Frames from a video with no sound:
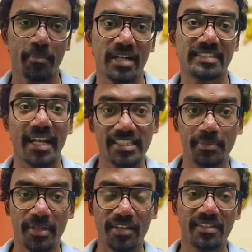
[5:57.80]
பட் சாட்
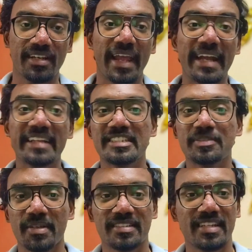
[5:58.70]
ஜிபிடி வந்து எயிட்டி
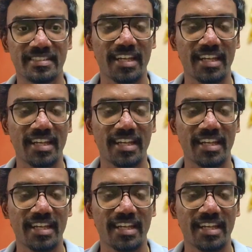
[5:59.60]
சிக்ஸ் பர்சன்டேஜ்